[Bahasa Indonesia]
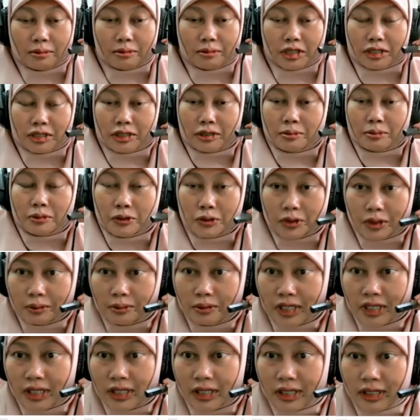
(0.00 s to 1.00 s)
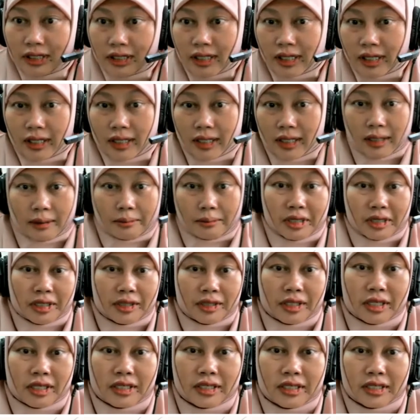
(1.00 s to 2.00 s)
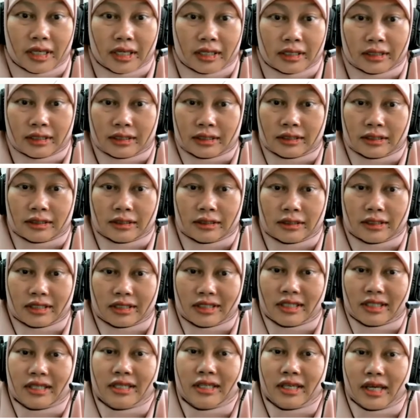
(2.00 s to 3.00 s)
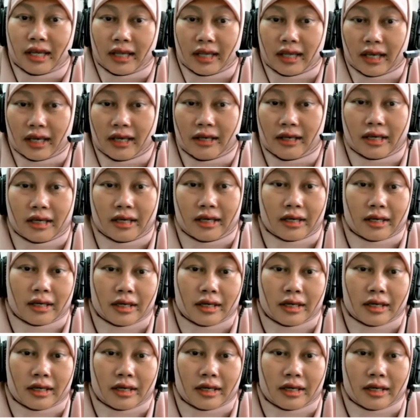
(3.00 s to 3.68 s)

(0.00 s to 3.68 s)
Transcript: bertemu kembali dalam materi yang ketiga ya,